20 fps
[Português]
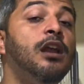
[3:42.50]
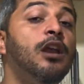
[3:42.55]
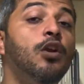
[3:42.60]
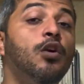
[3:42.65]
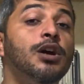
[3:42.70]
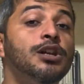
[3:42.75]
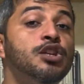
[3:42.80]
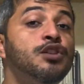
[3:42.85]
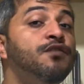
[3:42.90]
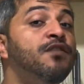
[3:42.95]
ele
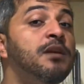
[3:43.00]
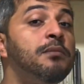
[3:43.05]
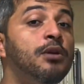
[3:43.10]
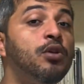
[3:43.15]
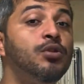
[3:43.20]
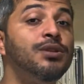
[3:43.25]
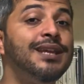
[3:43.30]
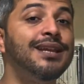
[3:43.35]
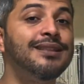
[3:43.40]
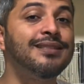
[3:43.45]
gosta de fêmea
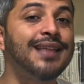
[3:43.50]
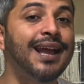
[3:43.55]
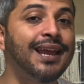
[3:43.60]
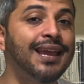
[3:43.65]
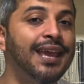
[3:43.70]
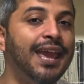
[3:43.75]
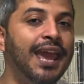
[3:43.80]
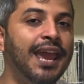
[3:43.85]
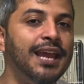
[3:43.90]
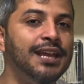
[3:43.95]
quando ele está
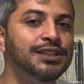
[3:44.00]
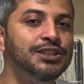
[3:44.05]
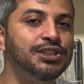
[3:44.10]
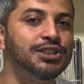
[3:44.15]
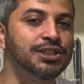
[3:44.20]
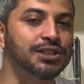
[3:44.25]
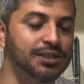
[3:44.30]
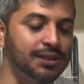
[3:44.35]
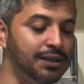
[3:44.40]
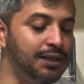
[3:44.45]

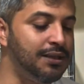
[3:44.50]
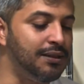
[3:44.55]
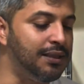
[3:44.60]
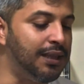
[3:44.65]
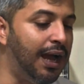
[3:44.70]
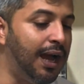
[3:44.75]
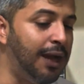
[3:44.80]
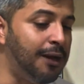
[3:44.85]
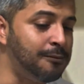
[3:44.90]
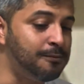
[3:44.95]
quente,
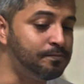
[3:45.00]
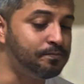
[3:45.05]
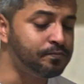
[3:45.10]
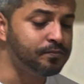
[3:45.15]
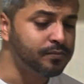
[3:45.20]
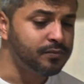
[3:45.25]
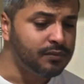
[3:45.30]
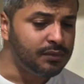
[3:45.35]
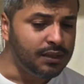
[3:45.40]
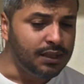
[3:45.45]
tá?
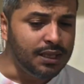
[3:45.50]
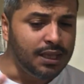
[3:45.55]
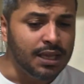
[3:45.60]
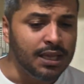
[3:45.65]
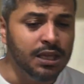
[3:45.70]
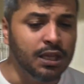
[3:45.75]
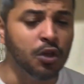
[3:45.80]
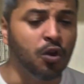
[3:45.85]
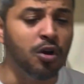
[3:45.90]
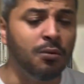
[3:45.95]

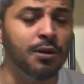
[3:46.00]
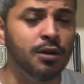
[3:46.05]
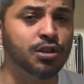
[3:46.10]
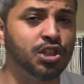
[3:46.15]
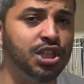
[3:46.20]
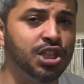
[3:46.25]
E como eu